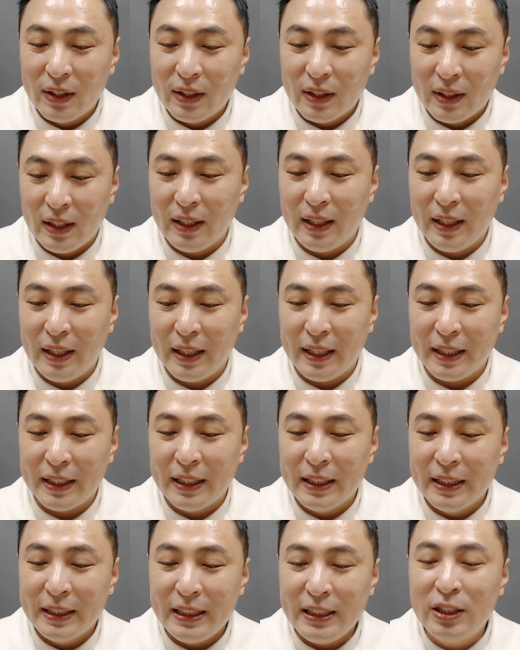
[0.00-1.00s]
네,
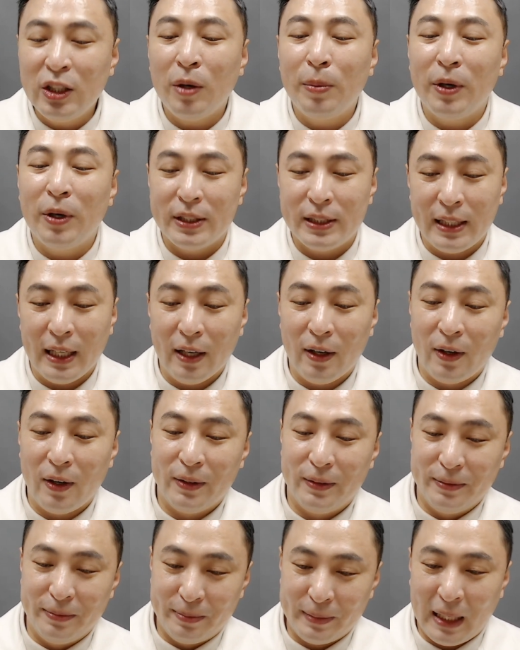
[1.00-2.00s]
잊어버리세요.
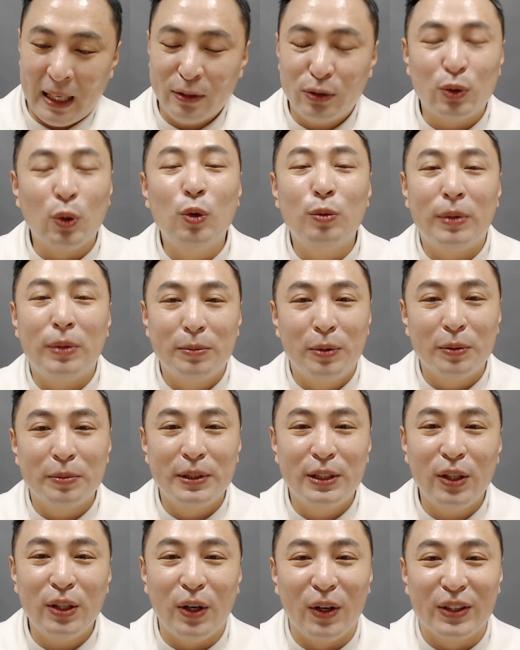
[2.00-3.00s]
아주 좋은
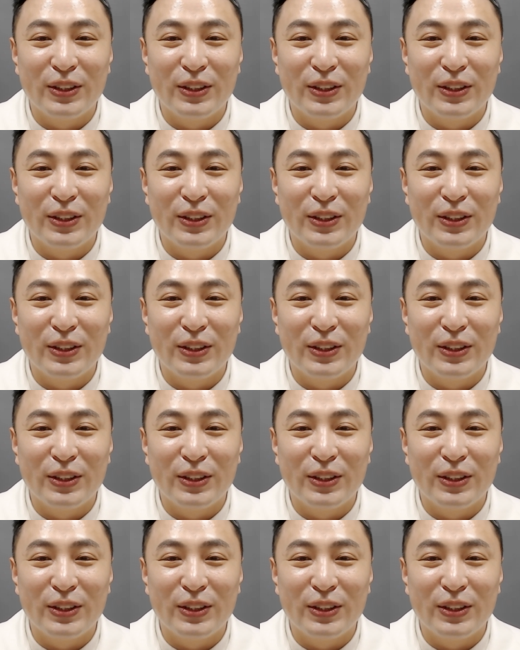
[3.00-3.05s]
방법이죠,